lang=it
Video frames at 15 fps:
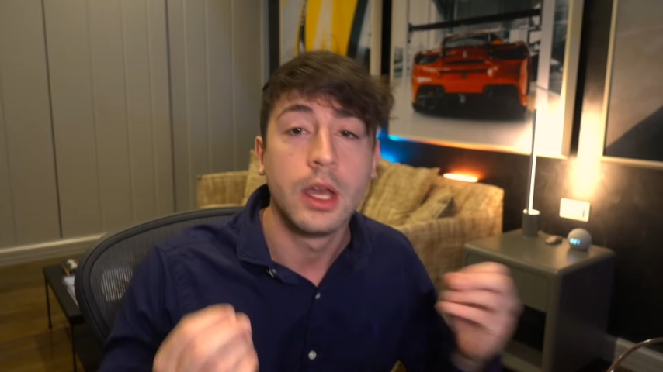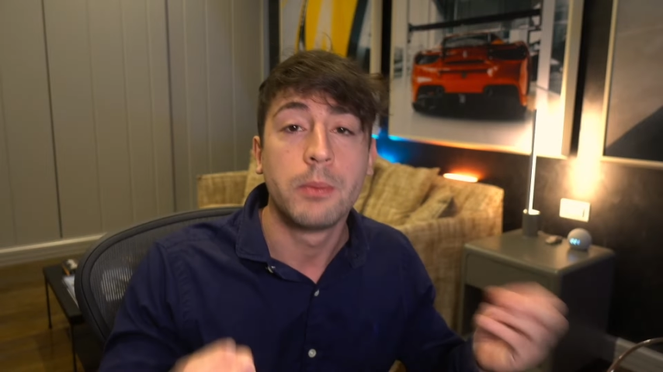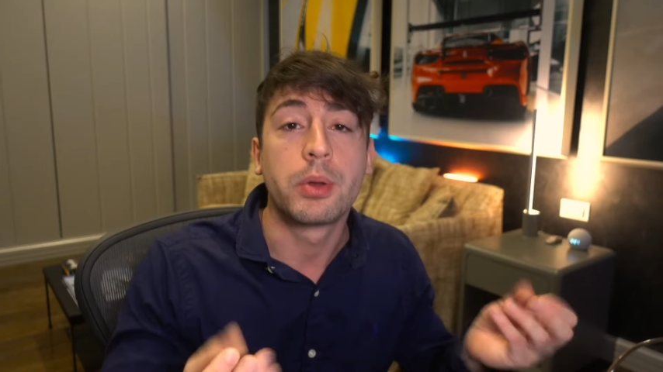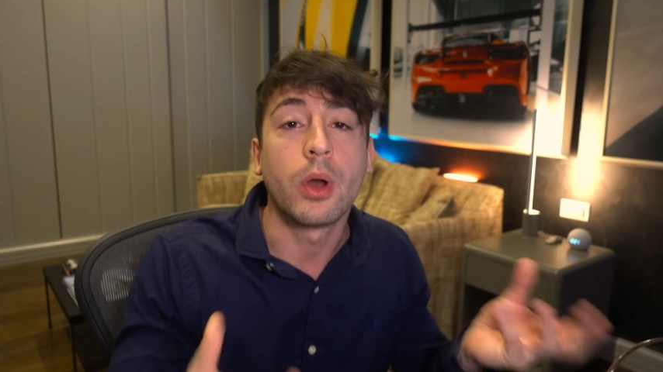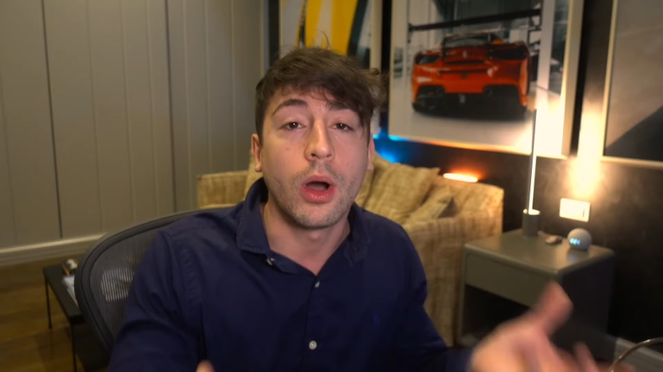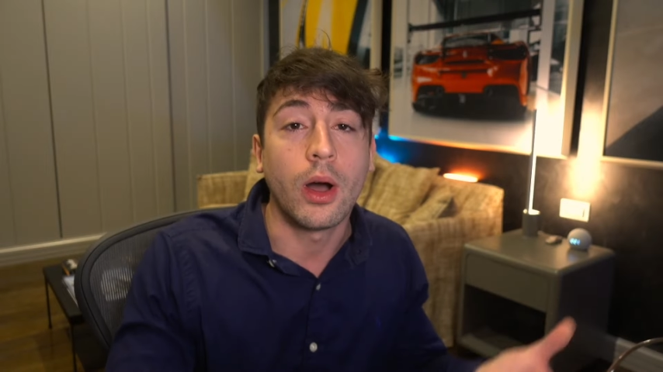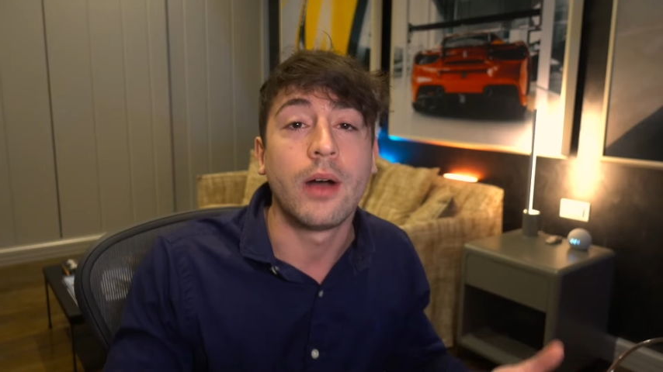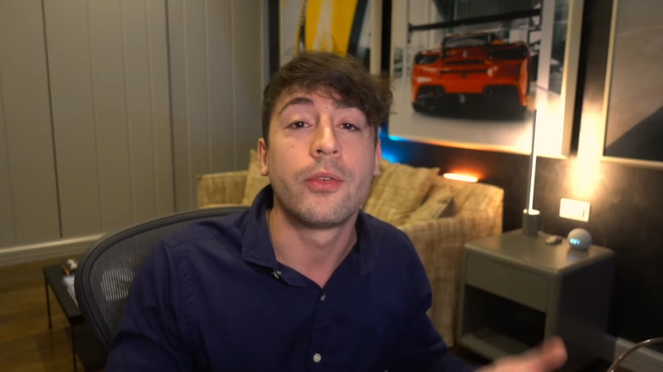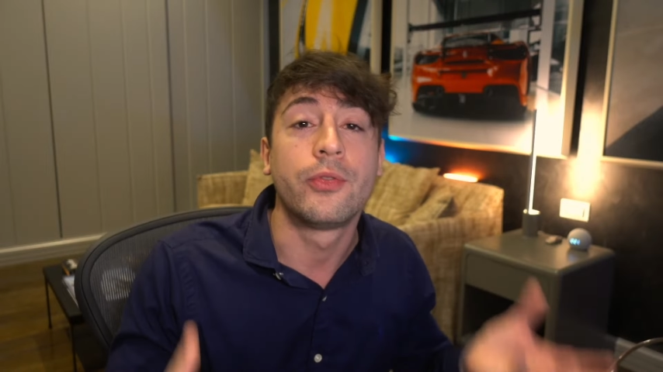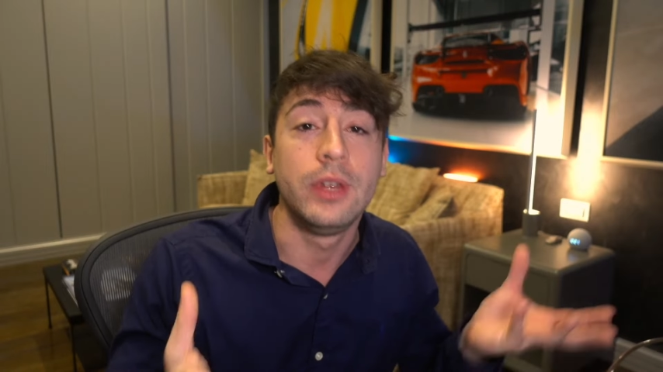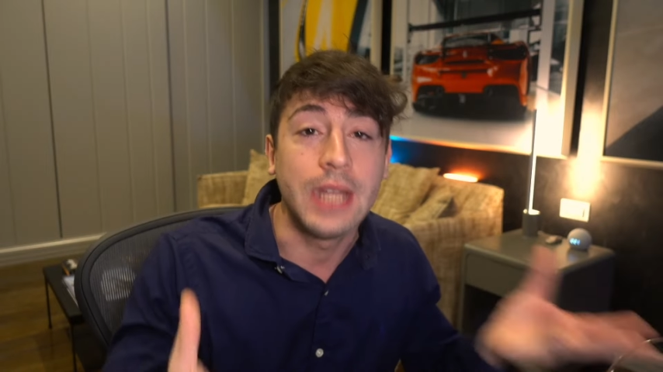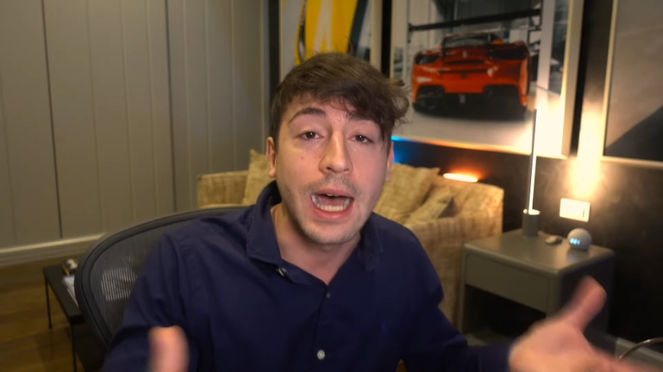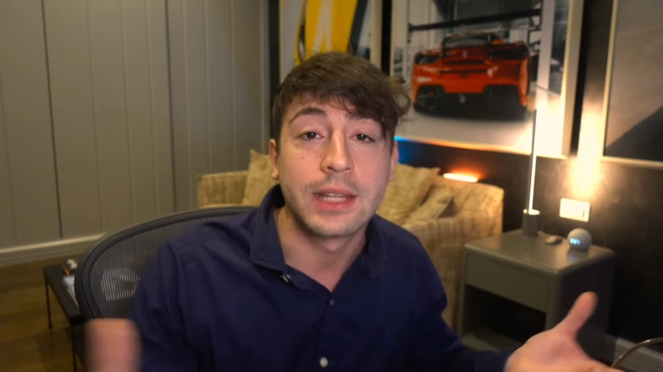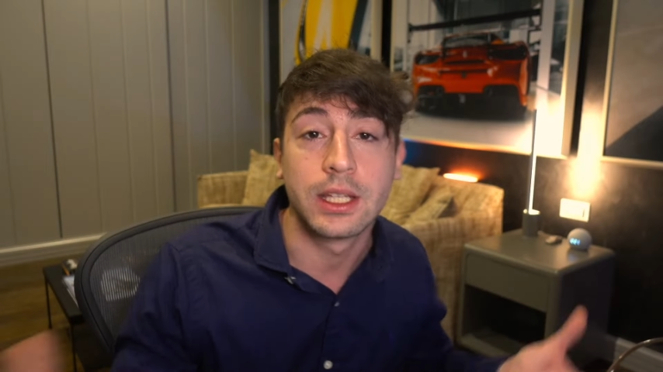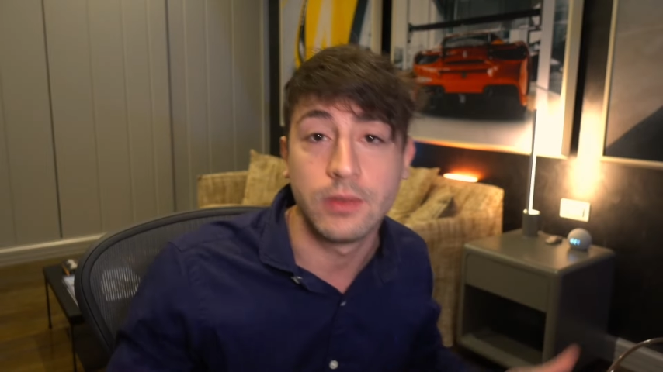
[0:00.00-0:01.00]
però
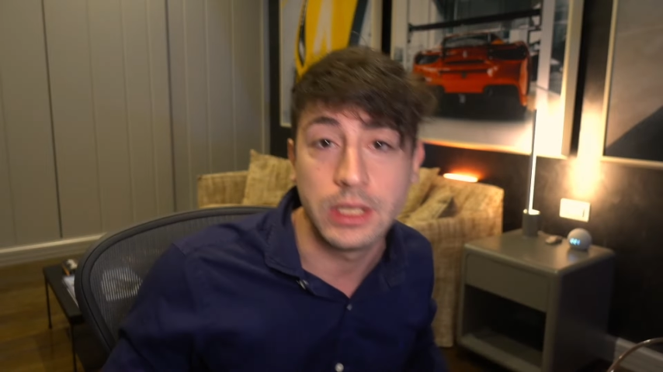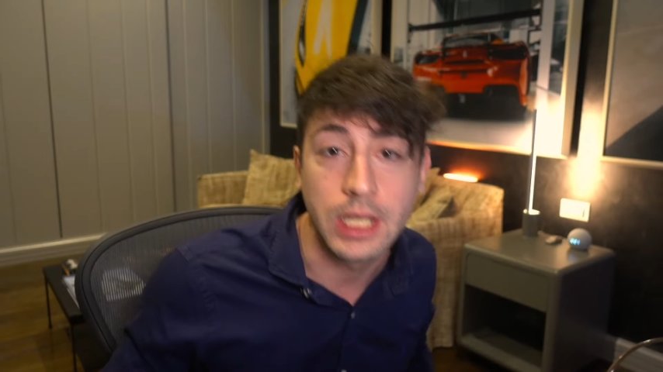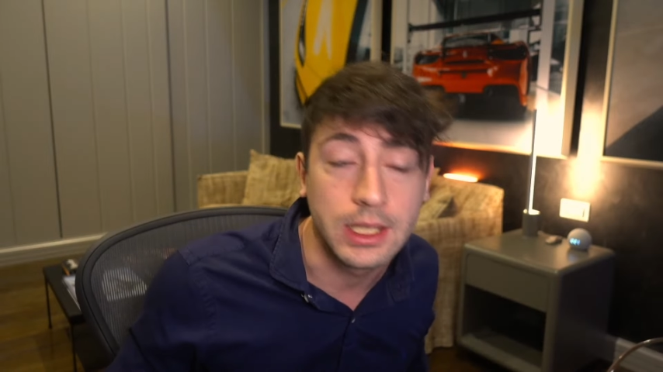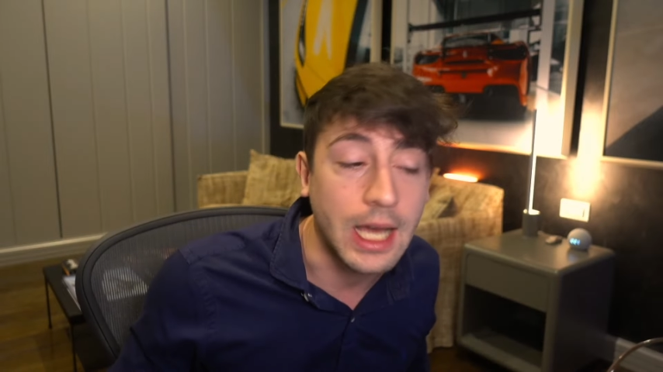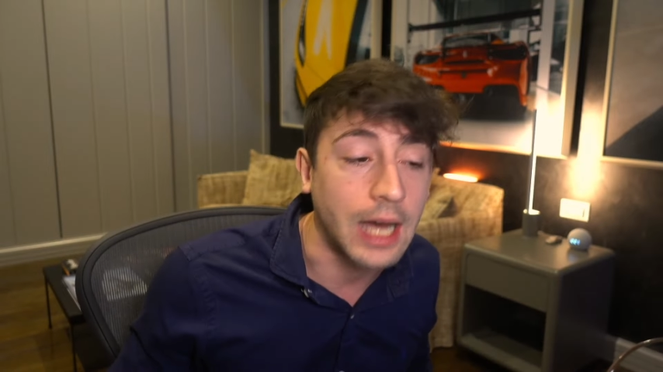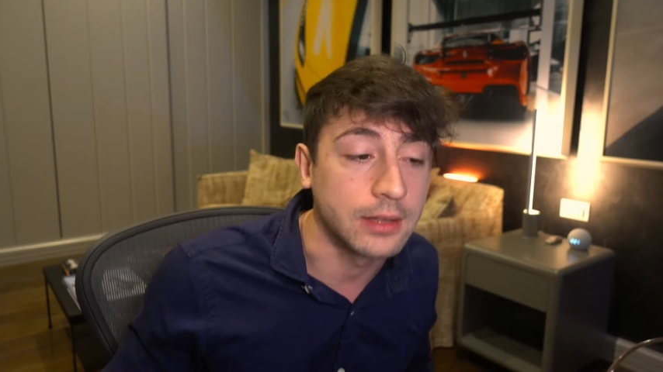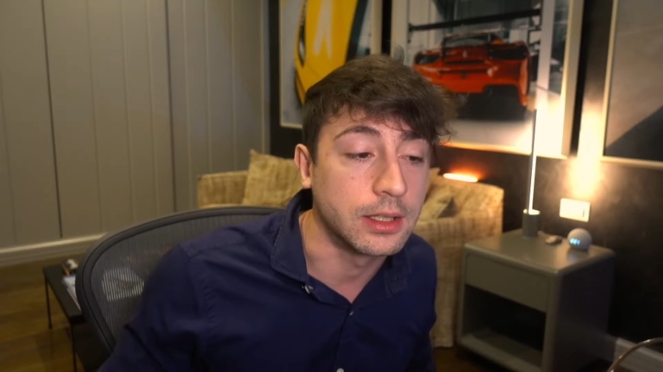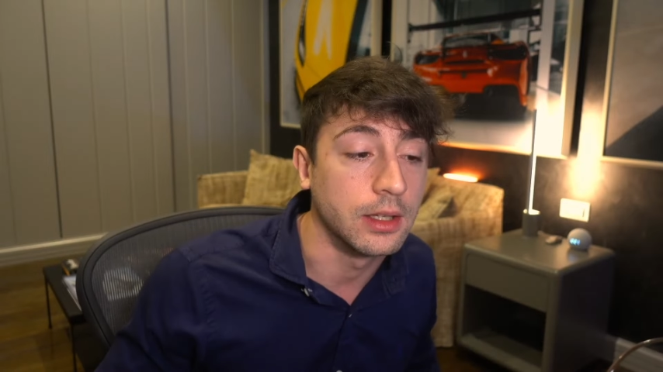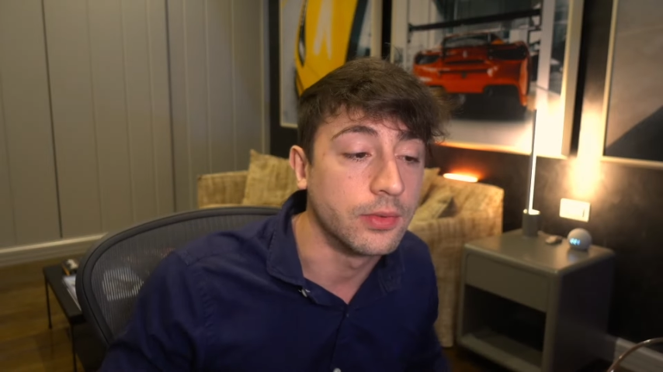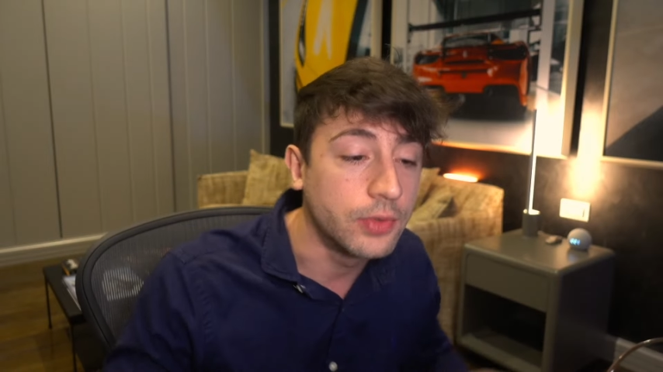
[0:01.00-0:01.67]
fidatevi dei dati,